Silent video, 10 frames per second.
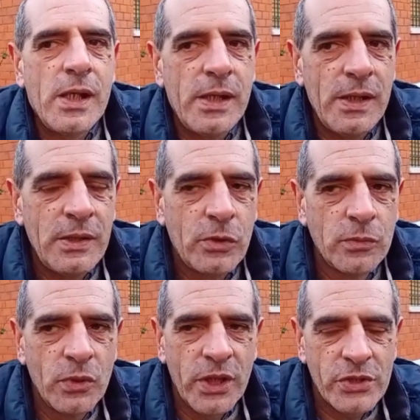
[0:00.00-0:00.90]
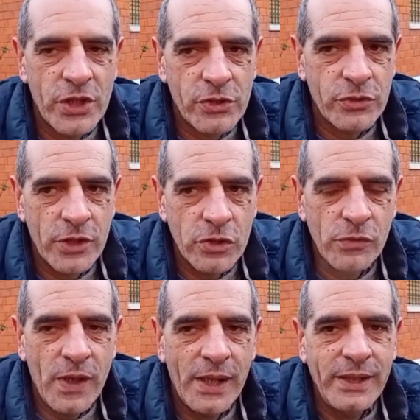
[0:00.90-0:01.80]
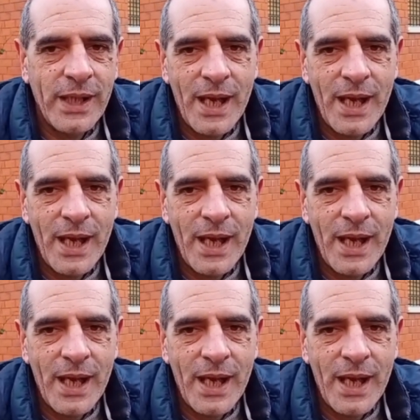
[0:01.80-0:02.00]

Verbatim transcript: il comune di Sesto San Giovanni